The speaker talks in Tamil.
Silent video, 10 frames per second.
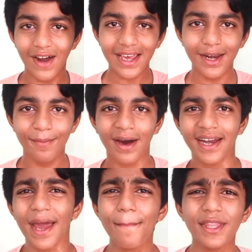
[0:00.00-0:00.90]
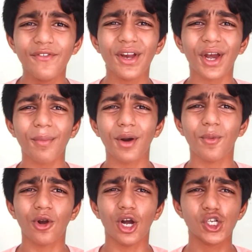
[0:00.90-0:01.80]
வணக்கம் நண்பா நம்ம இந்த வீடியோ என்ன
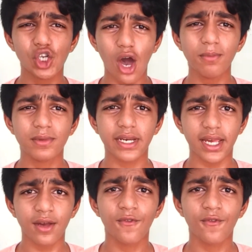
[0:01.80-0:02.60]
பார்க்க போறோம்னா டாப் த்ரீ